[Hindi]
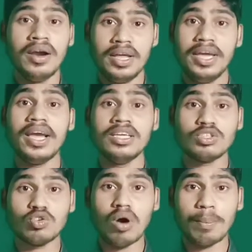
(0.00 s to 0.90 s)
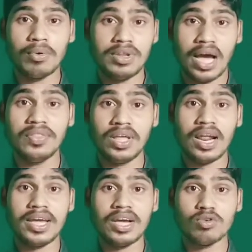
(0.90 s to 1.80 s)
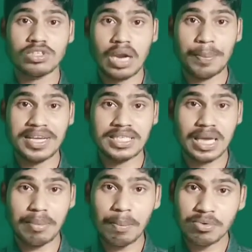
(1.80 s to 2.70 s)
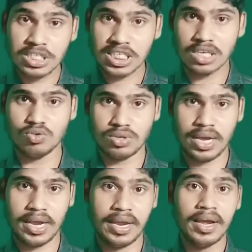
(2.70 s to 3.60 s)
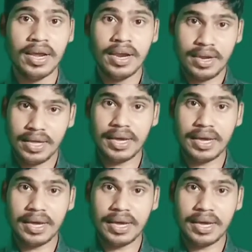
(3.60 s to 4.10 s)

ठीक है इसको आपको ध्यान देना है ये क्वेश्चन आपके एग्जाम में पूछे जा चुके हैं ठीक